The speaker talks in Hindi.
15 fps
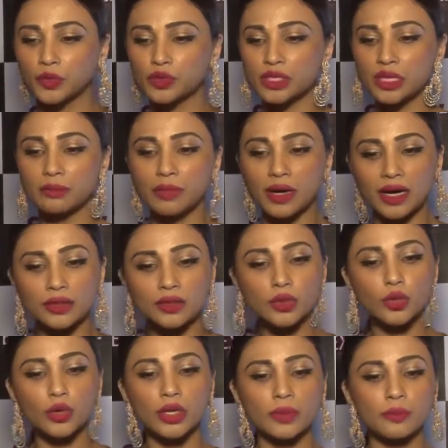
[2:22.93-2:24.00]
उसके बाद
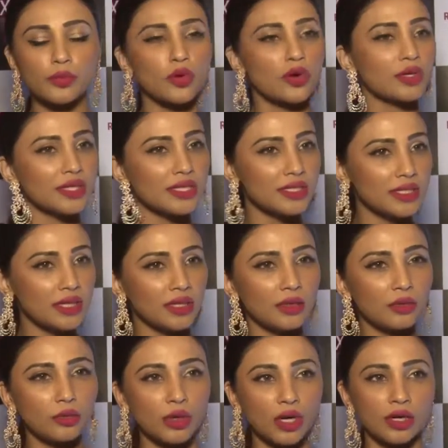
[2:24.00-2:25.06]
कोई प्रोग्रेस
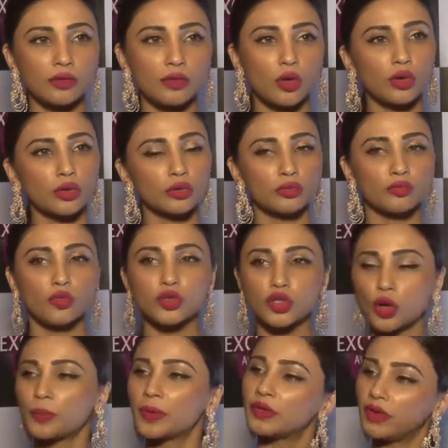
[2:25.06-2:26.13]
नहीं हुआ और वो
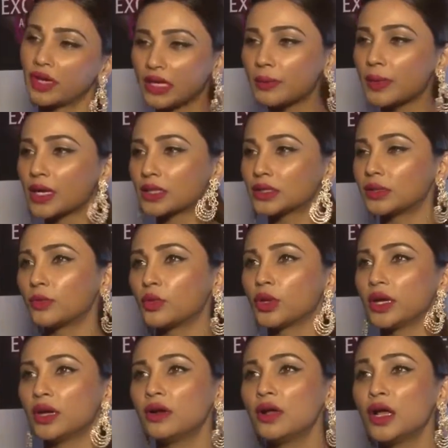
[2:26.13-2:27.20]
टॉपिक वहीं पे ख़त्म हो
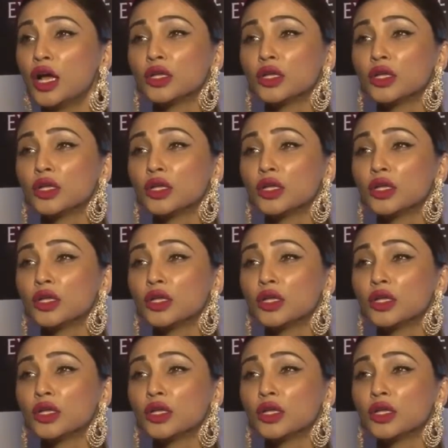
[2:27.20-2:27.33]
गया